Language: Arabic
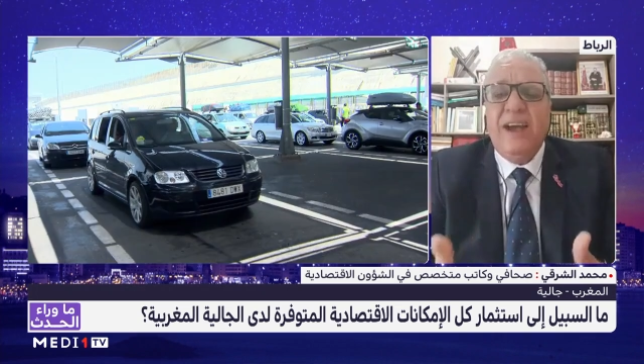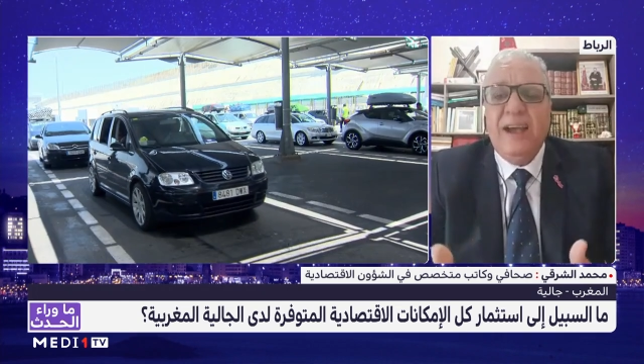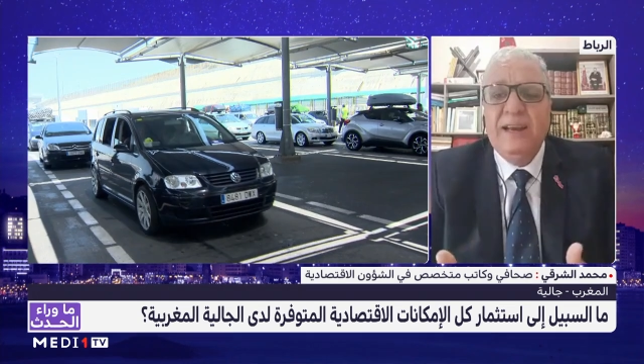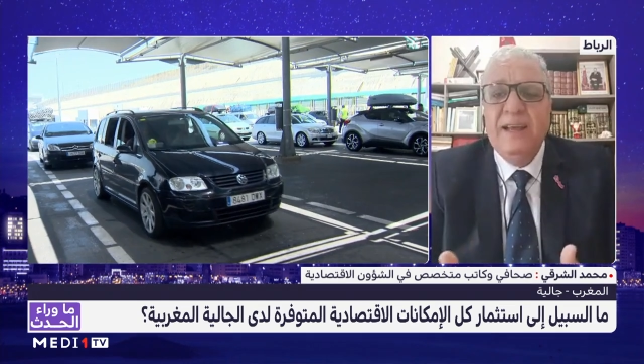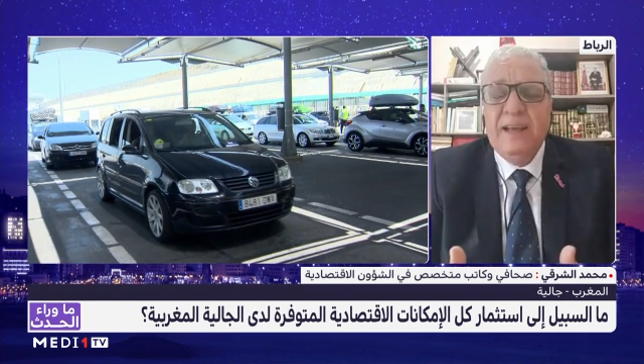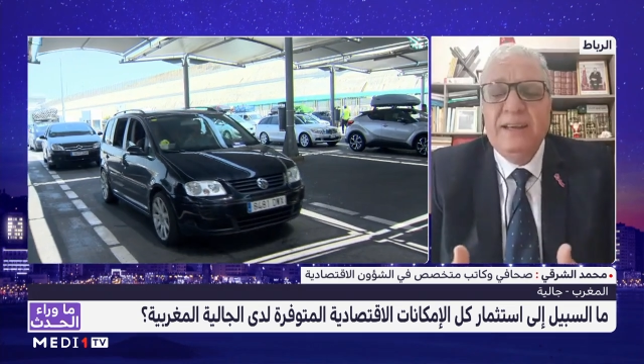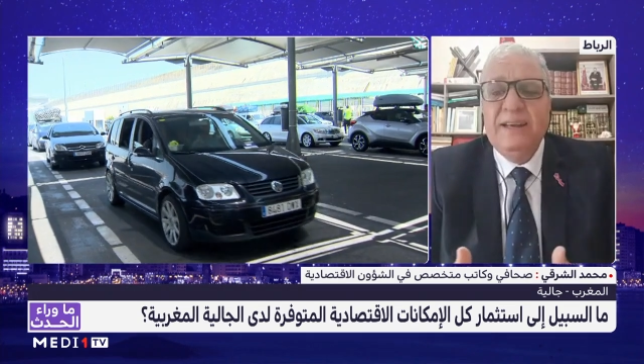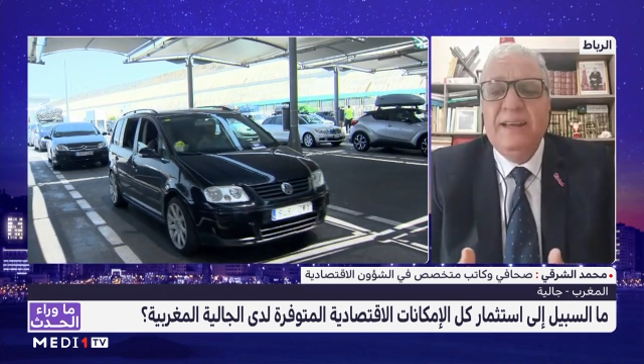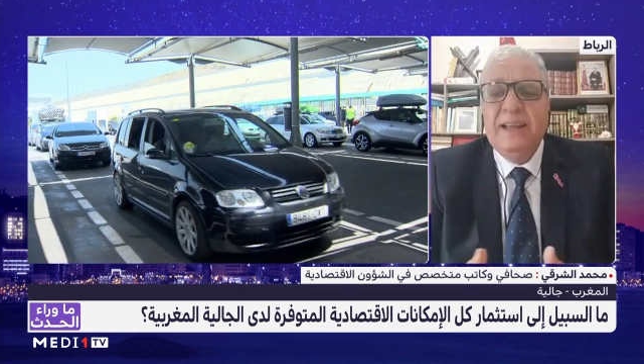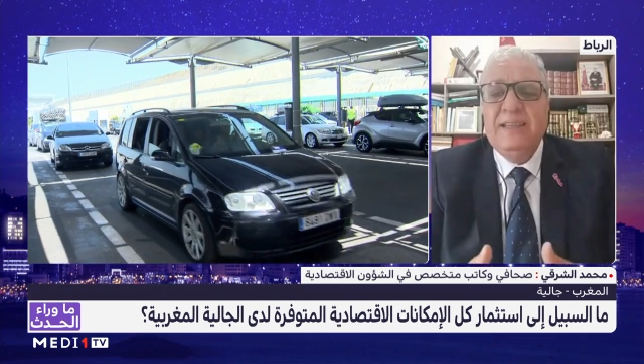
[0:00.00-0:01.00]
تفعل
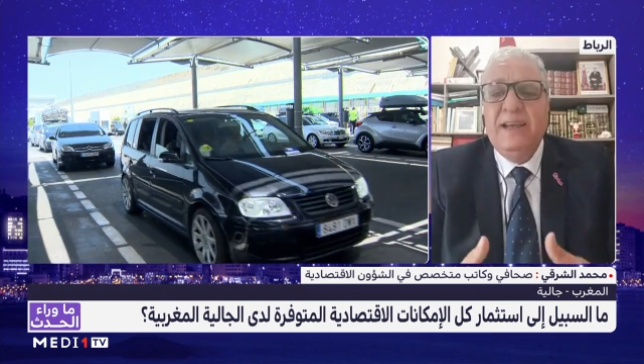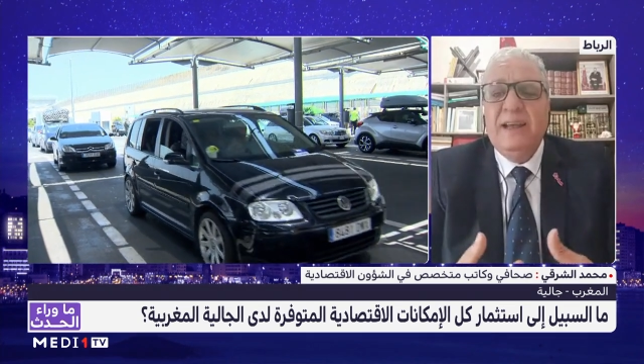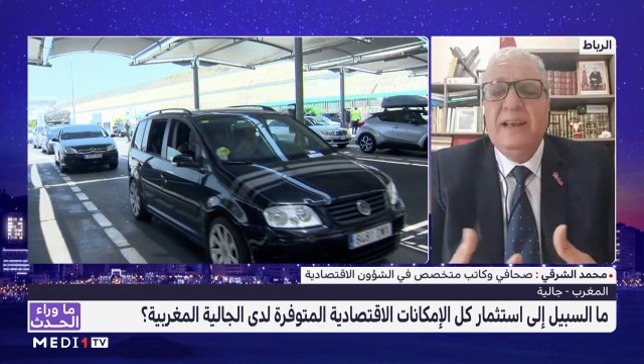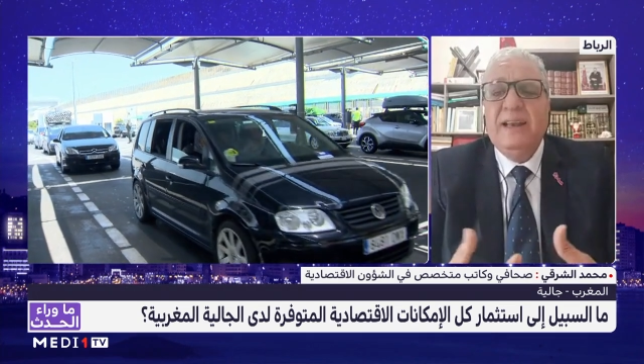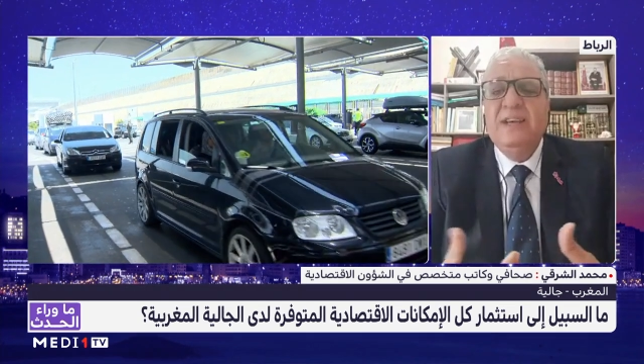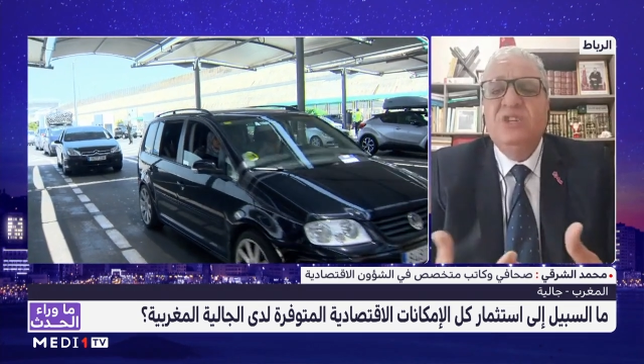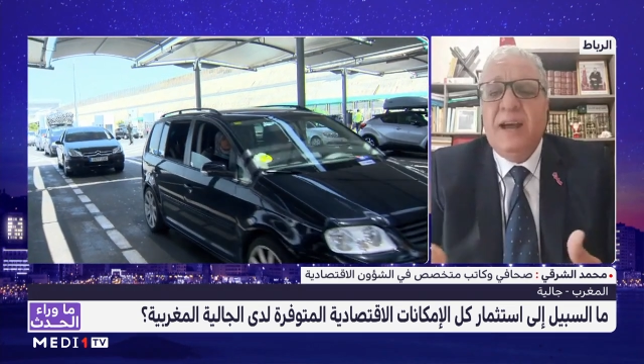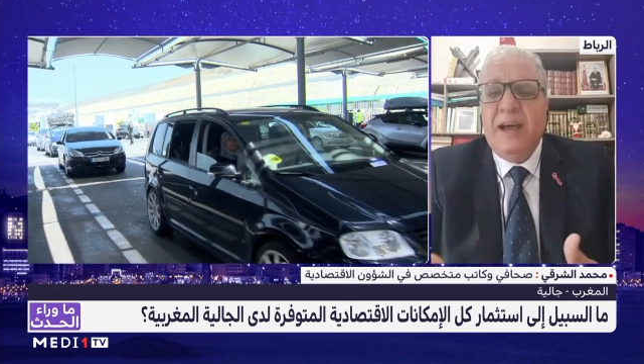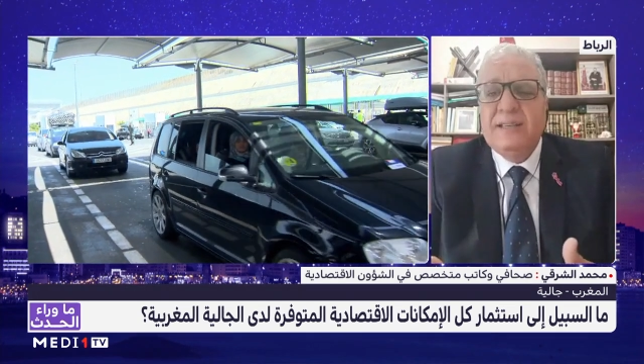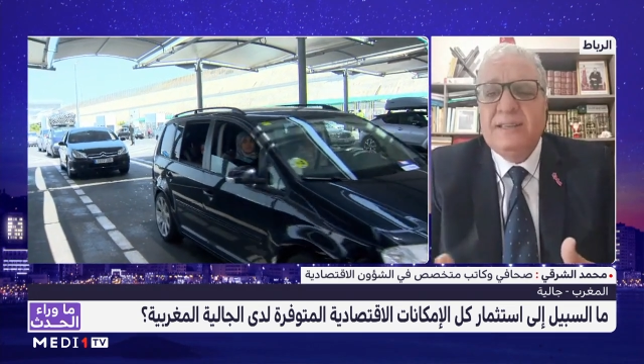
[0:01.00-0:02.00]
يعني هذه
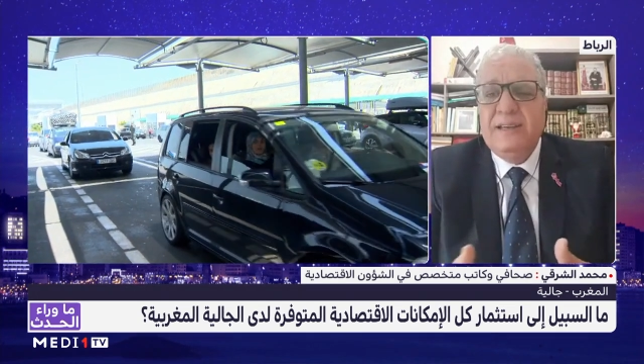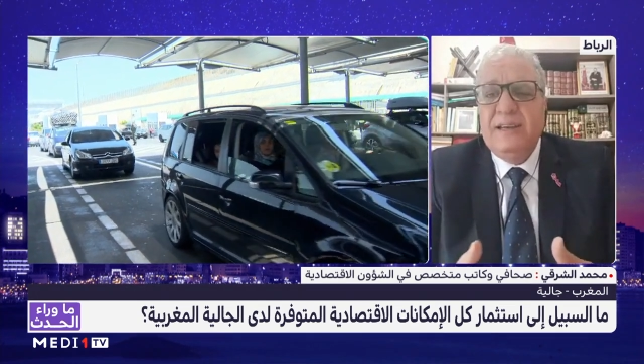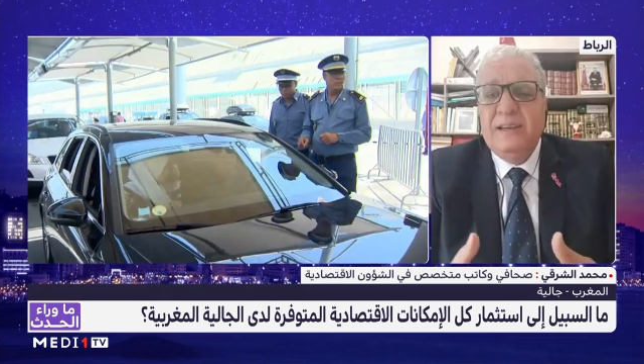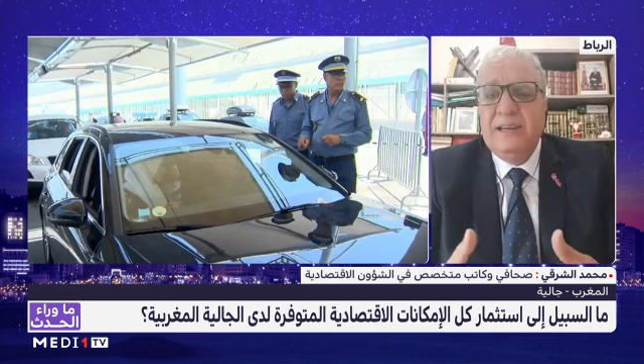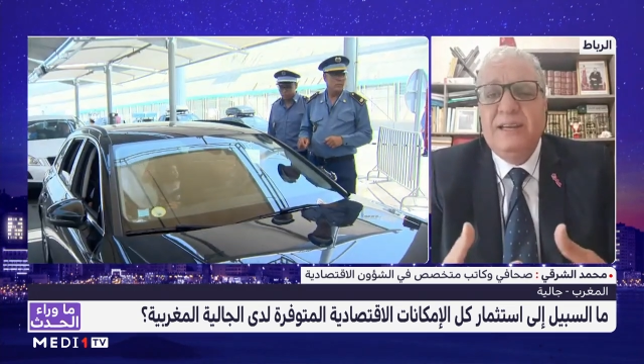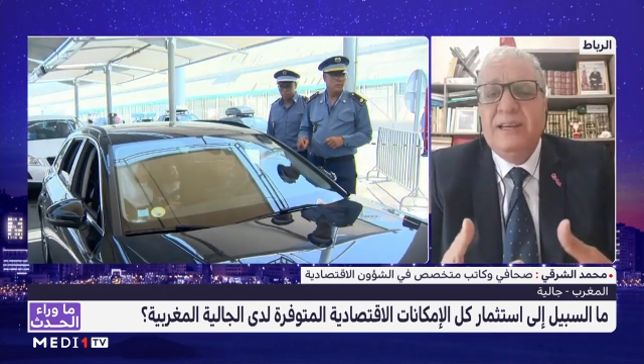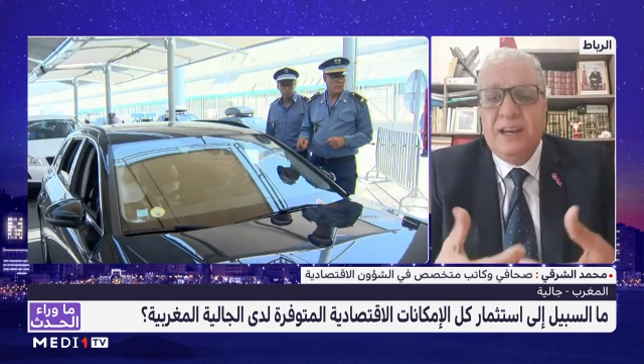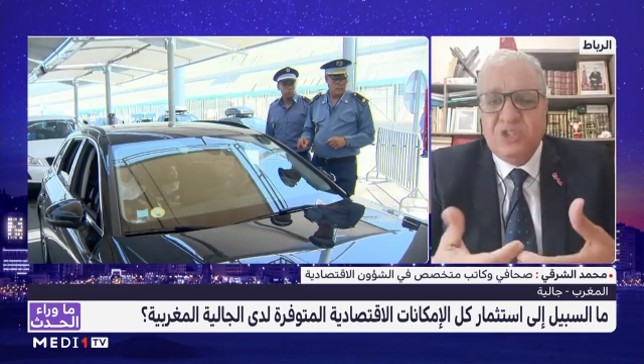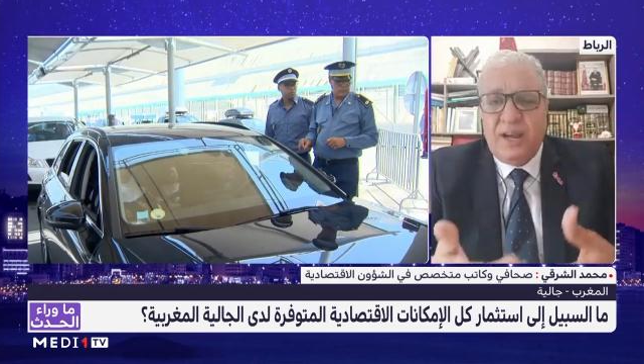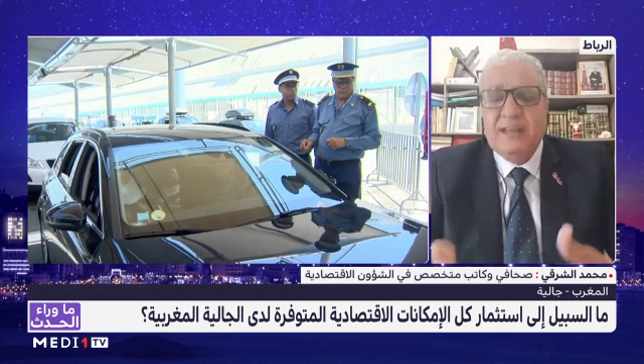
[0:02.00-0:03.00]
الاجراءات اللي هي
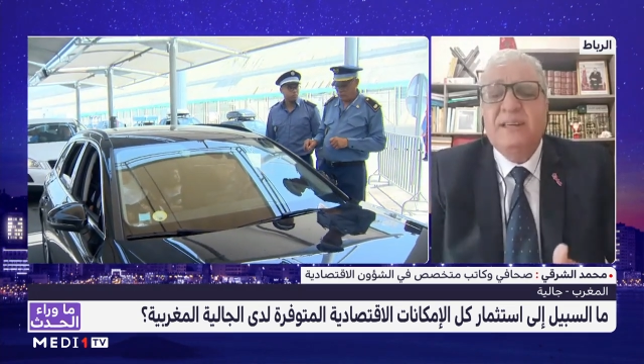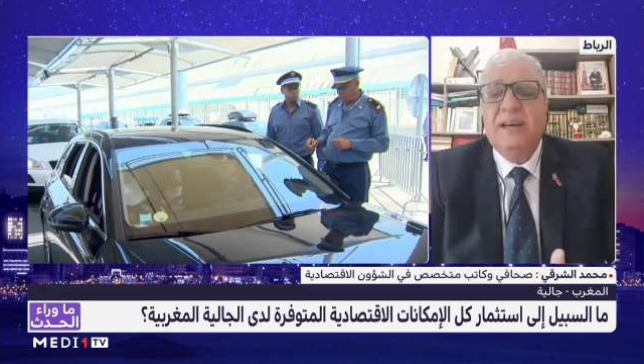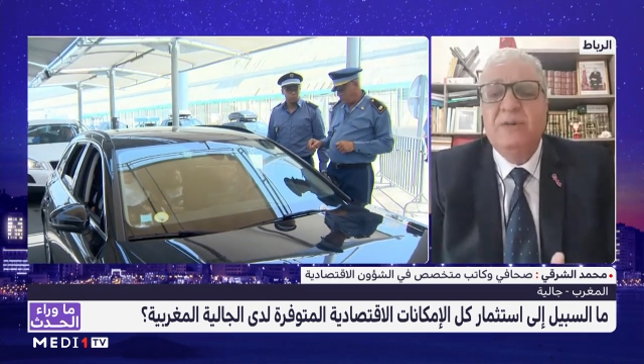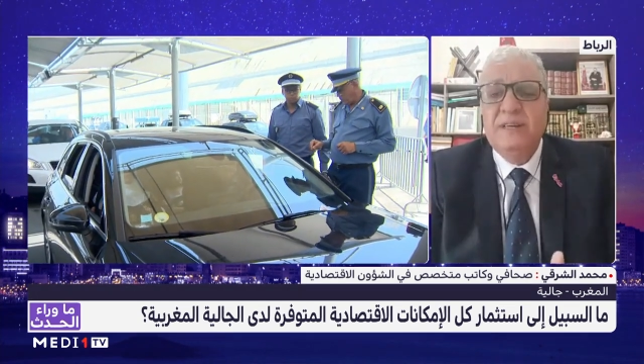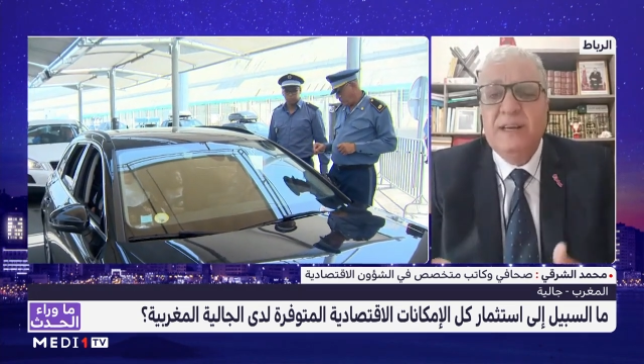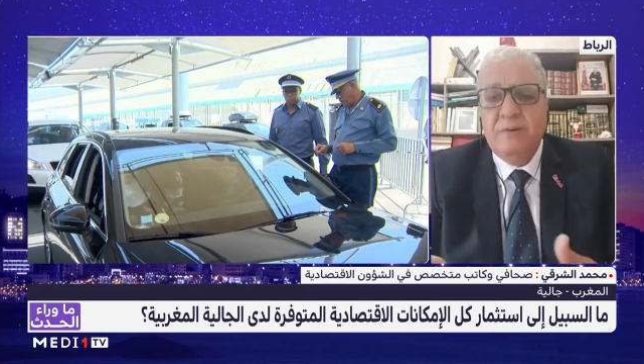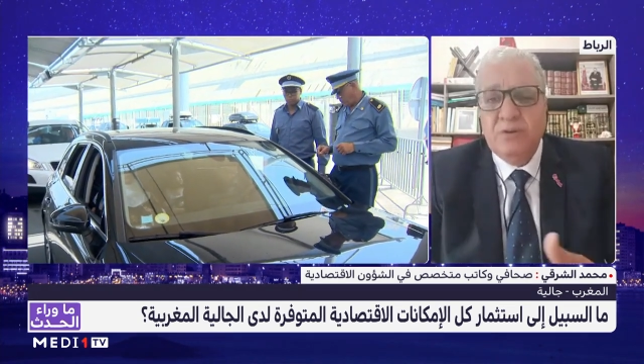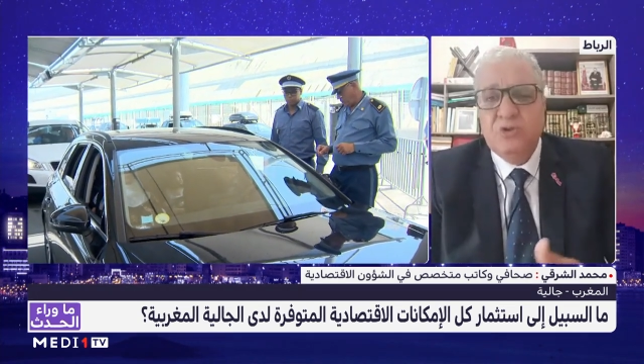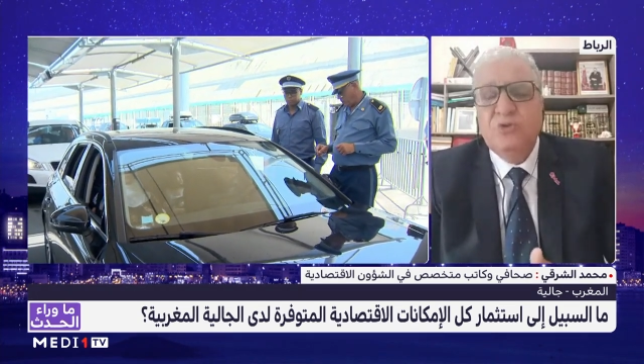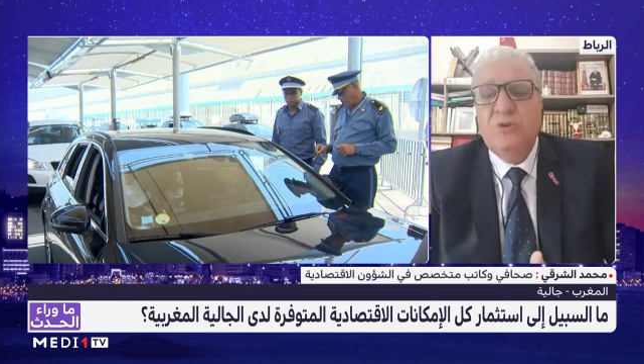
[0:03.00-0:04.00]
اجراءات قانونيه
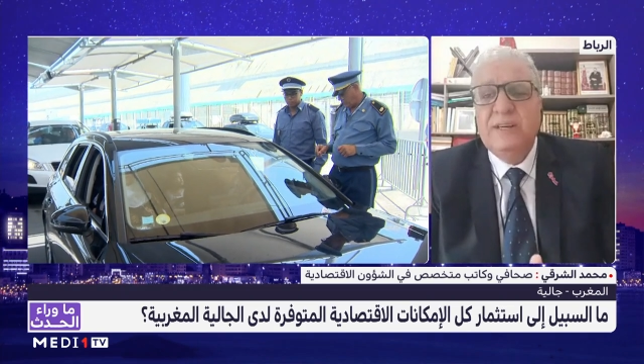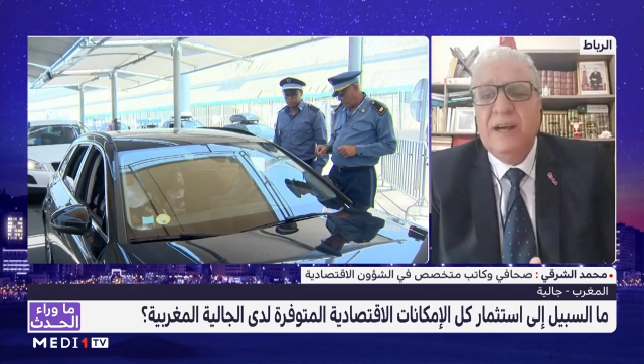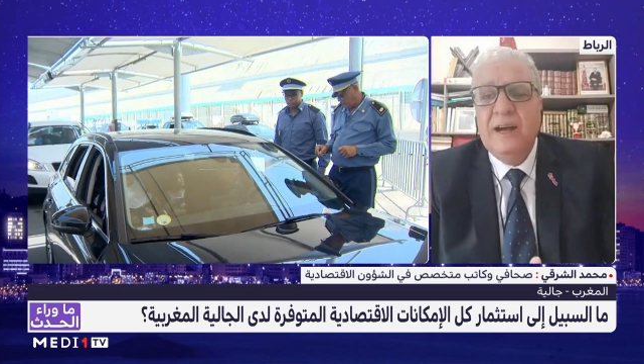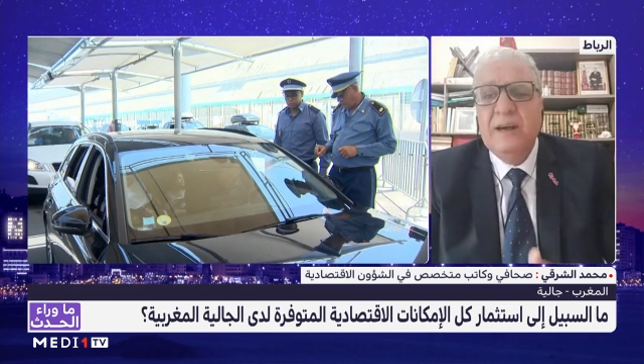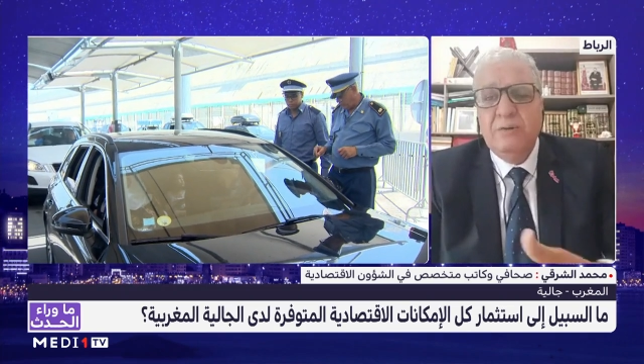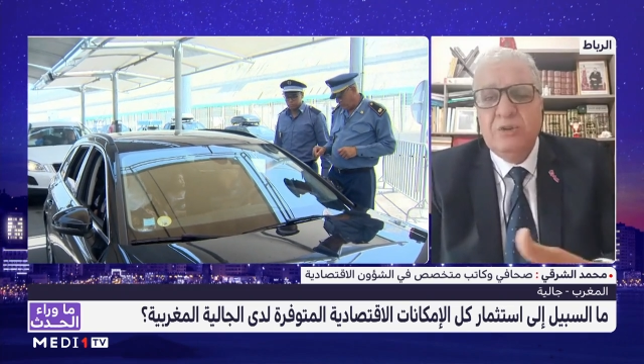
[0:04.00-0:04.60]
ودستوريه